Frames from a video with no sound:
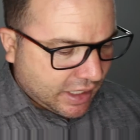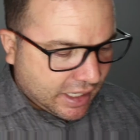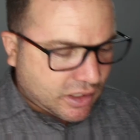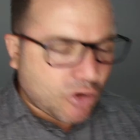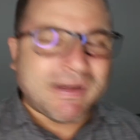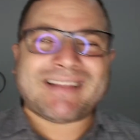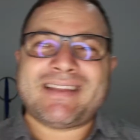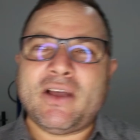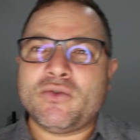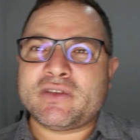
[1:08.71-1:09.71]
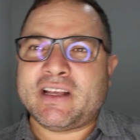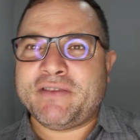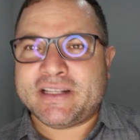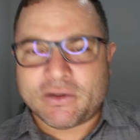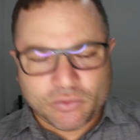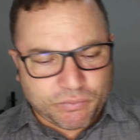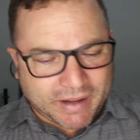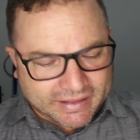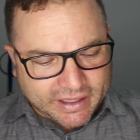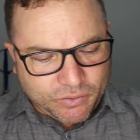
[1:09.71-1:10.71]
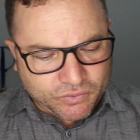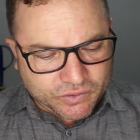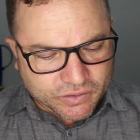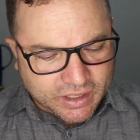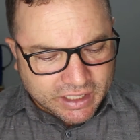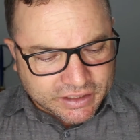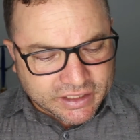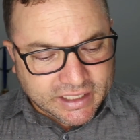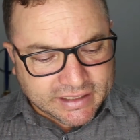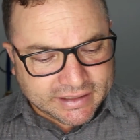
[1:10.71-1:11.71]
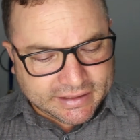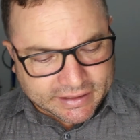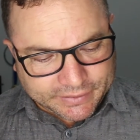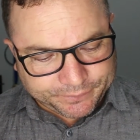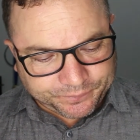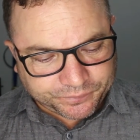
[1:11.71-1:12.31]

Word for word: Então, Mateus, na visão de Mateus, diz assim: